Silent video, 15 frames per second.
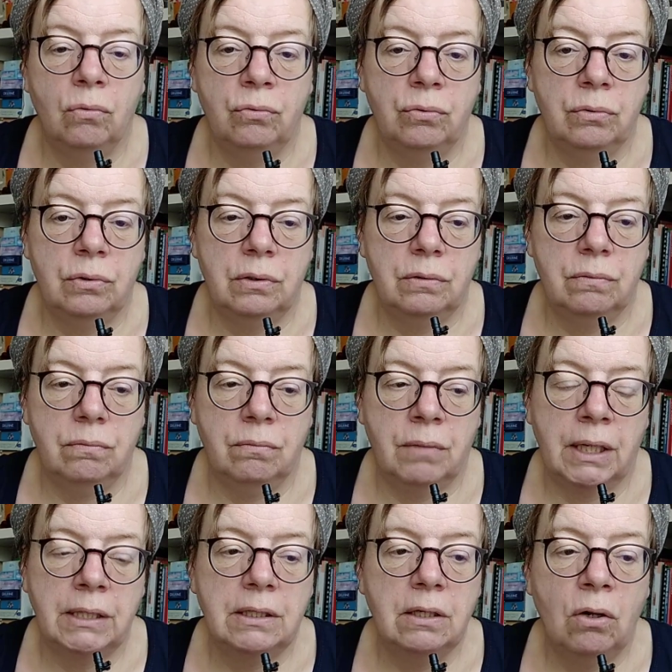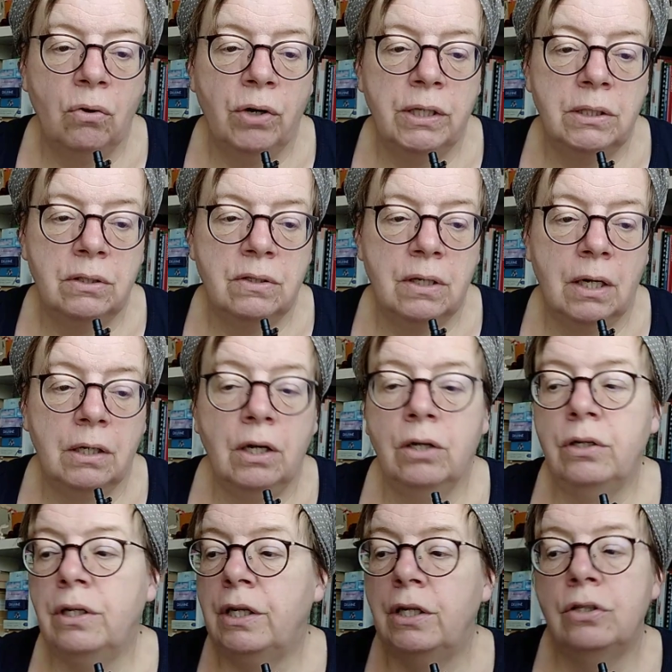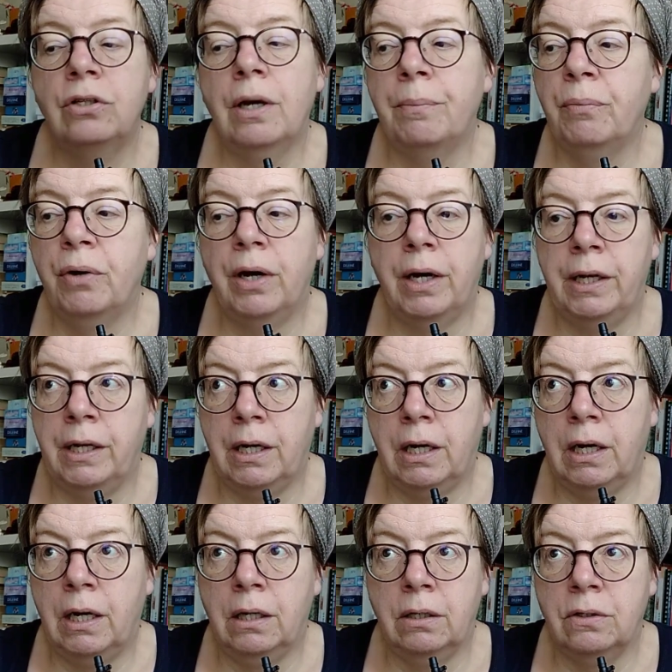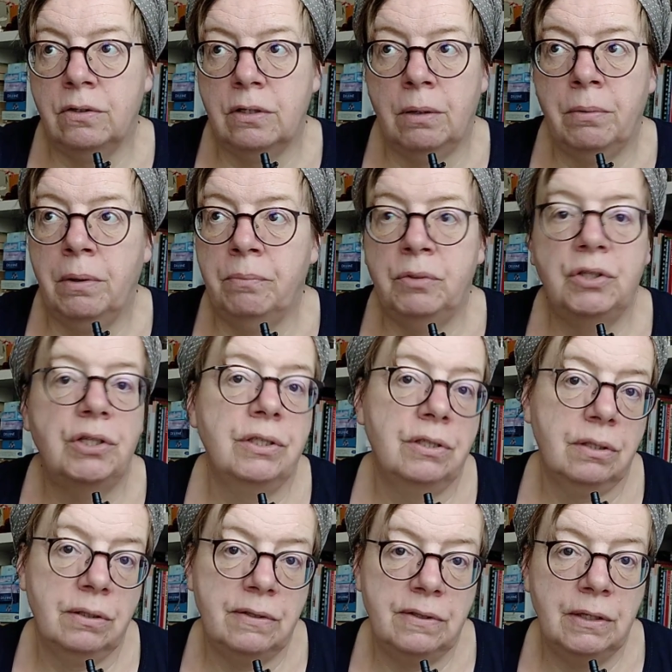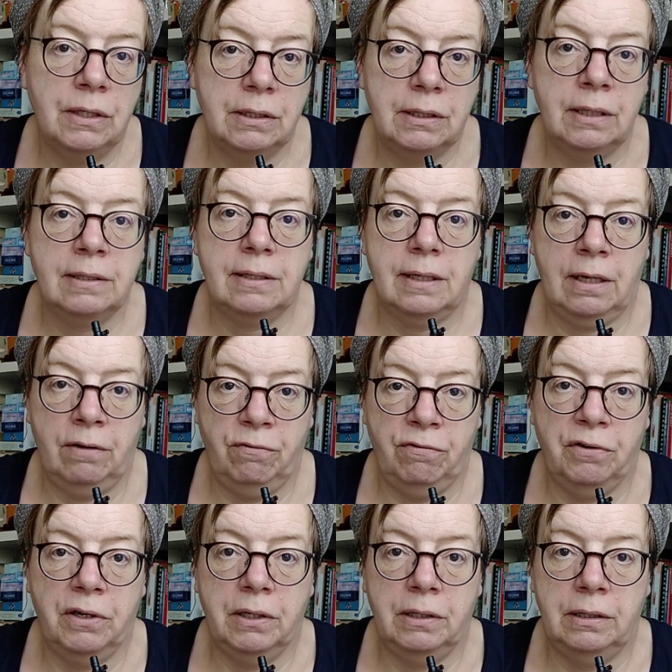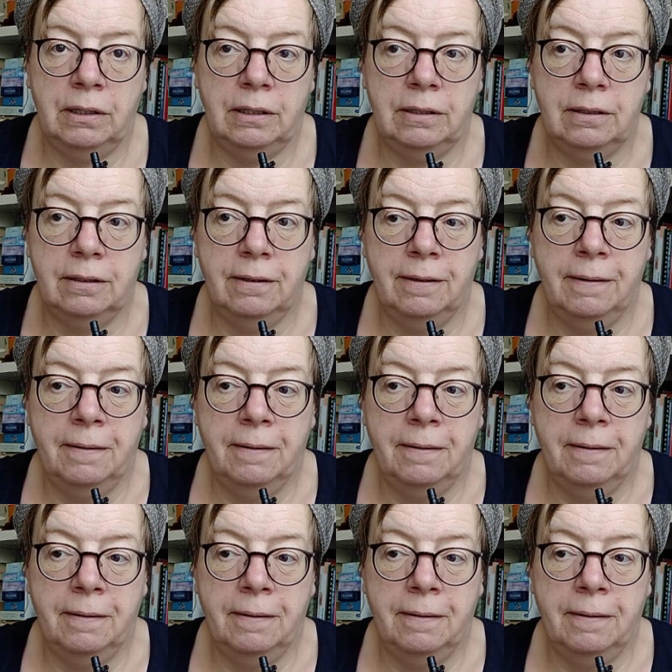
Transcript: Und manche Leute sagen ja, nee, ich habe keine Angst, aber mich interessiert das einfach nicht.